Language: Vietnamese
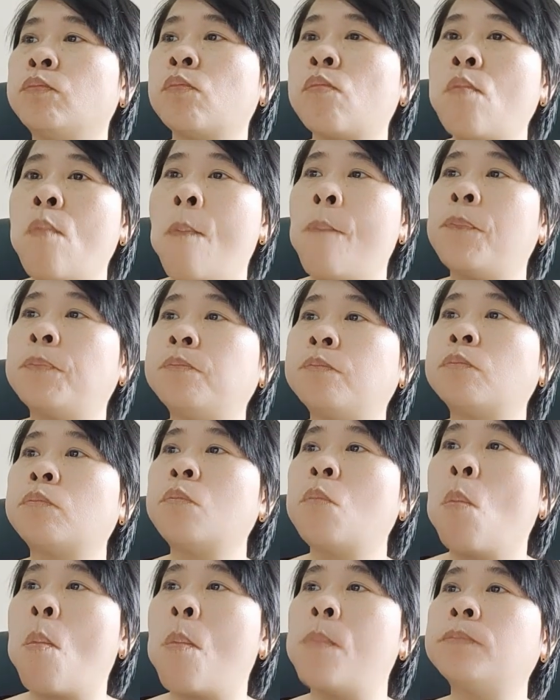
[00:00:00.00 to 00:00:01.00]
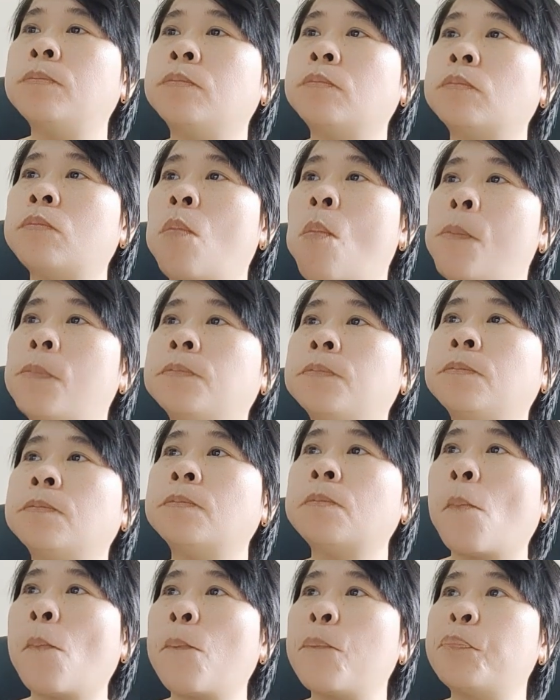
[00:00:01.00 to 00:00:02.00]
Báo cáo lợi nhuận liên quốc
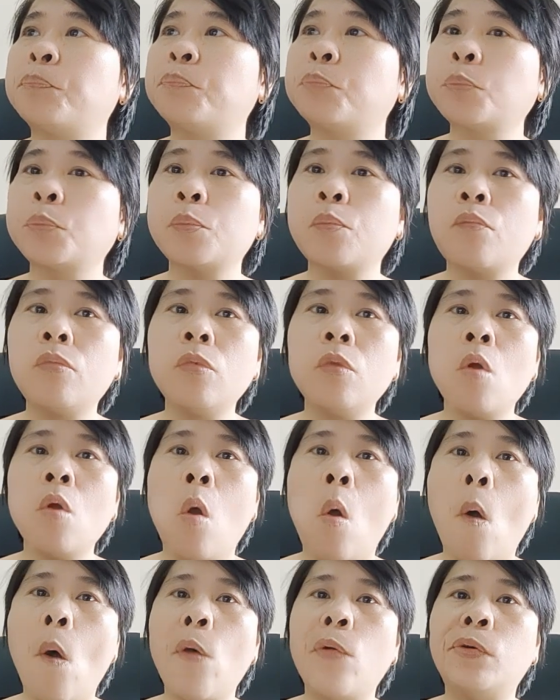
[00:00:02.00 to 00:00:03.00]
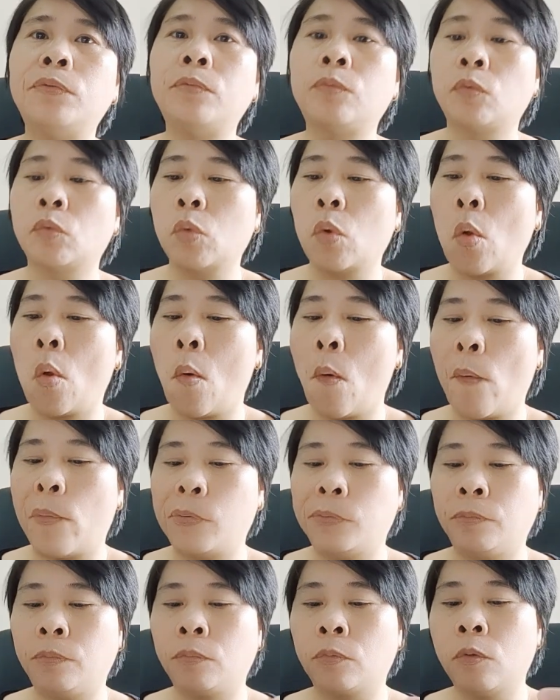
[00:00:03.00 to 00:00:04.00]
gia trong trường hợp người nộp
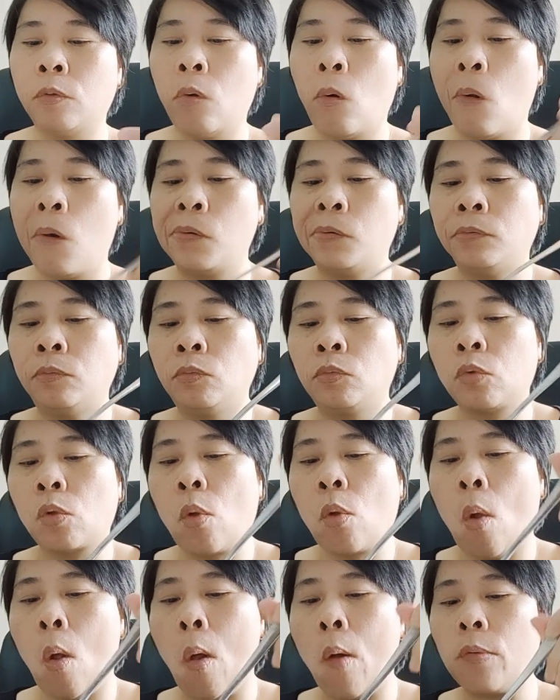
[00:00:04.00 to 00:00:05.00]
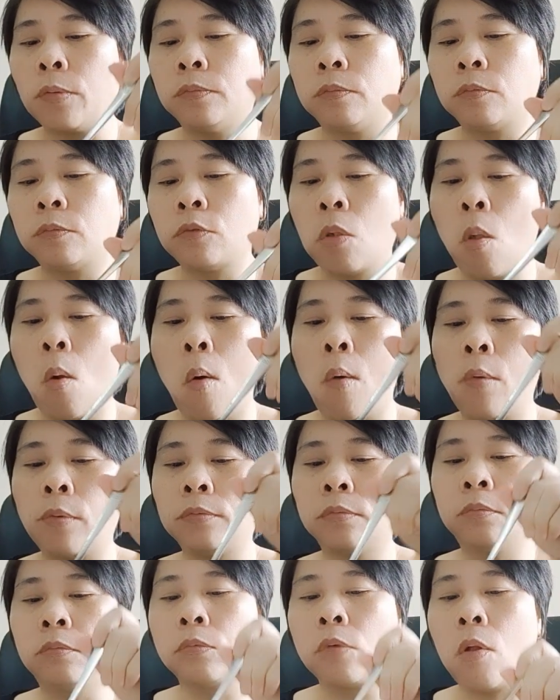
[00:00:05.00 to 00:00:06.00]
thuế là công ty mẹ tối cao
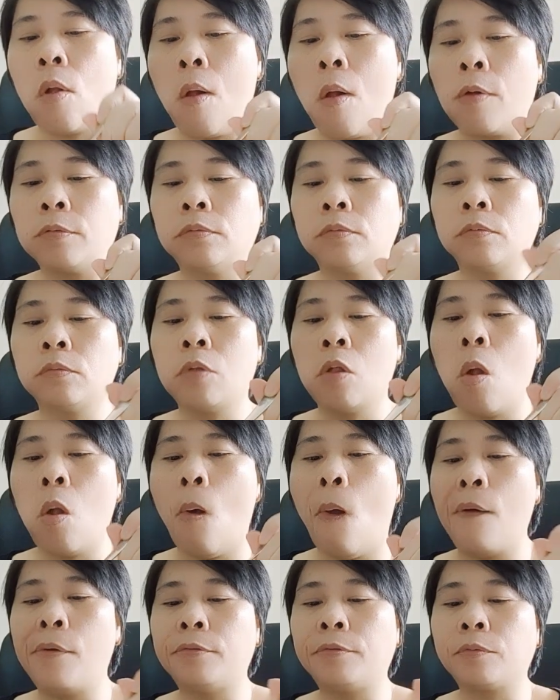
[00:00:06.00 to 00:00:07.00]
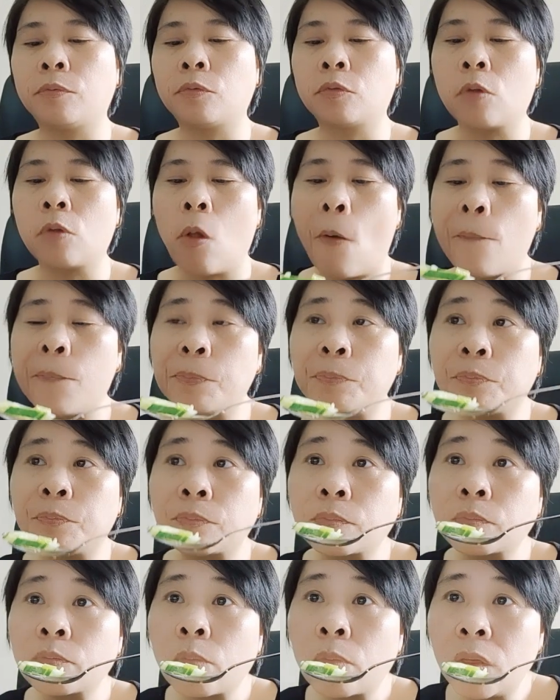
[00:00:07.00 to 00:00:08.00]
của tập đoàn tại Việt Nam, có
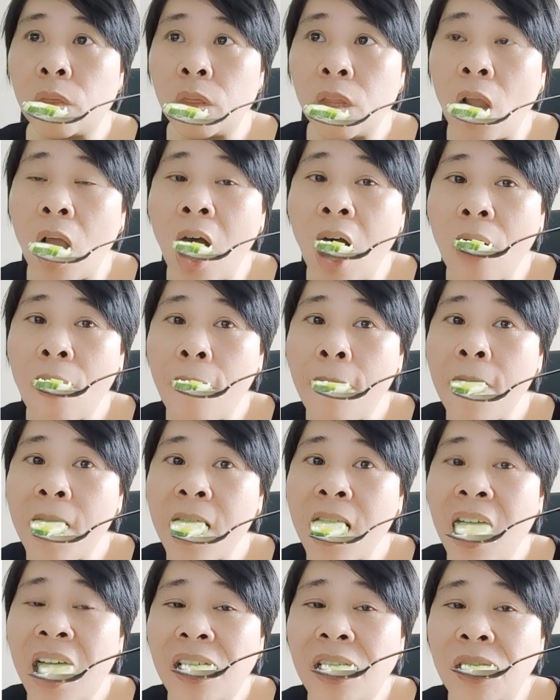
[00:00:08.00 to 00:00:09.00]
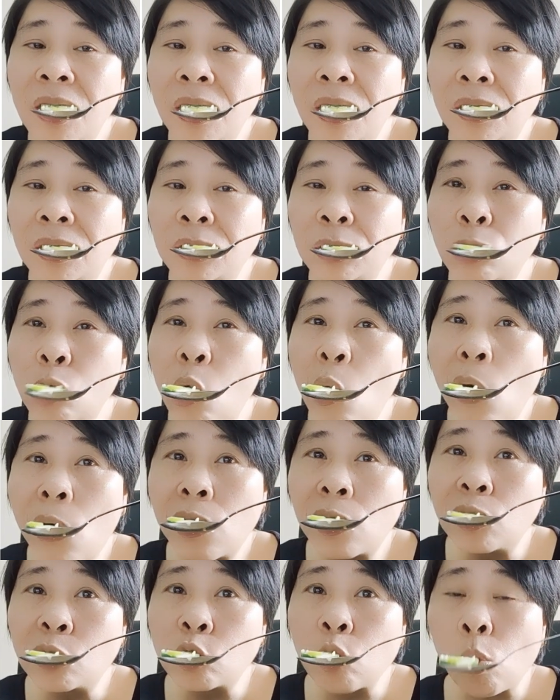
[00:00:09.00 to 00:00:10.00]
phát sinh giao dịch liên kết xuyên
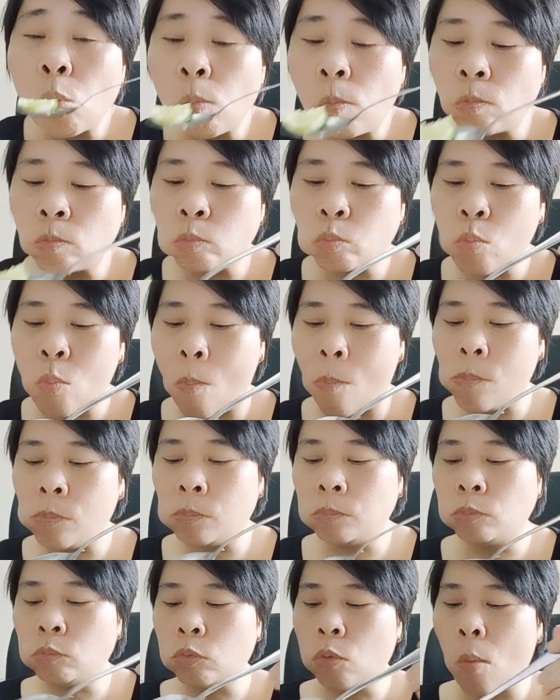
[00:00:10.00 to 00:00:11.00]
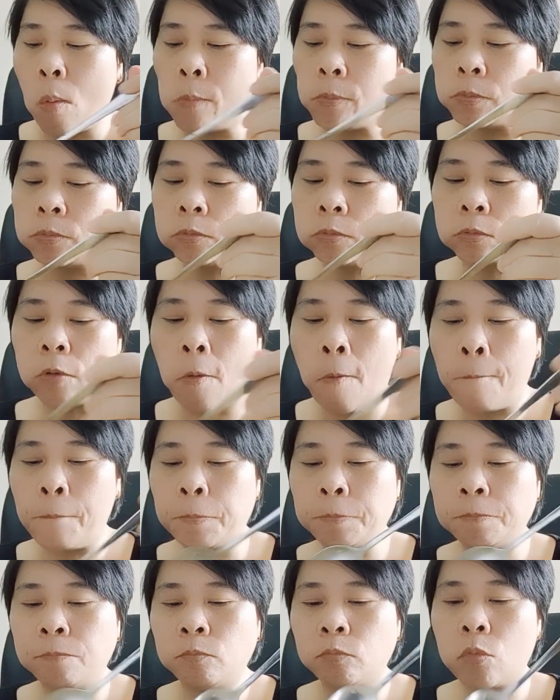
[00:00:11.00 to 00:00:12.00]
biên giới và có mức doanh
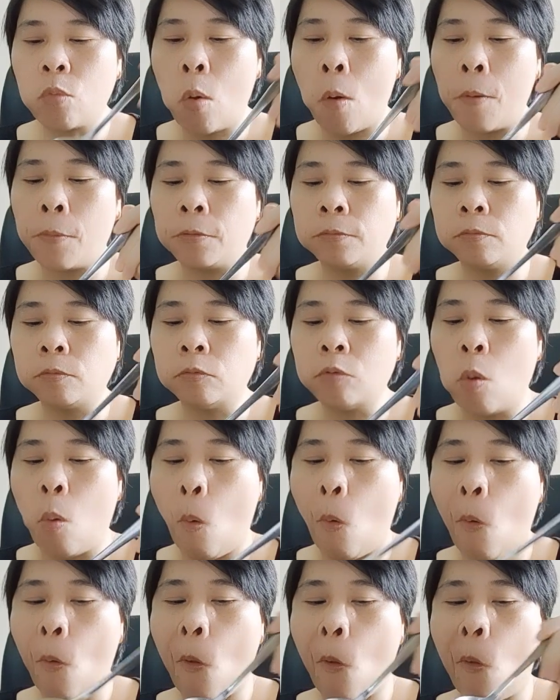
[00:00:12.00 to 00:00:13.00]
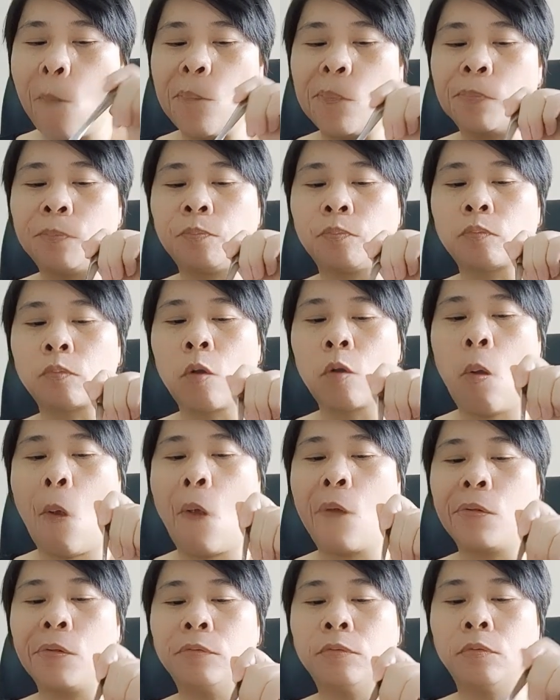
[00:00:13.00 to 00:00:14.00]
thu hợp nhất toàn cầu vượt
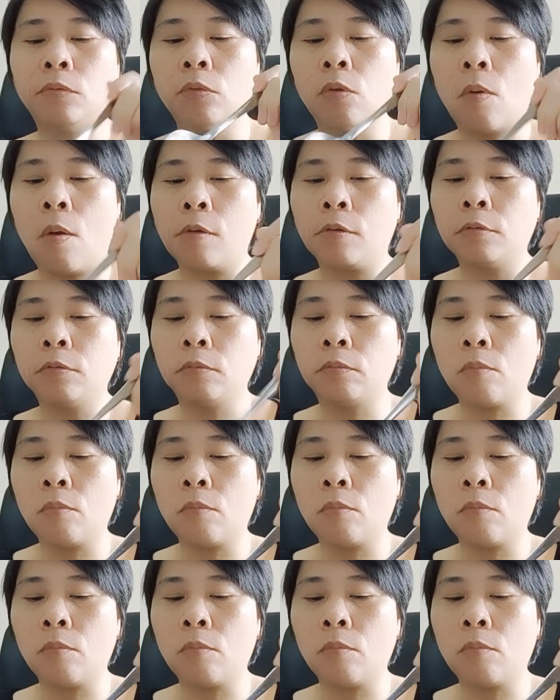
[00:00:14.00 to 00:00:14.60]
mức quy định,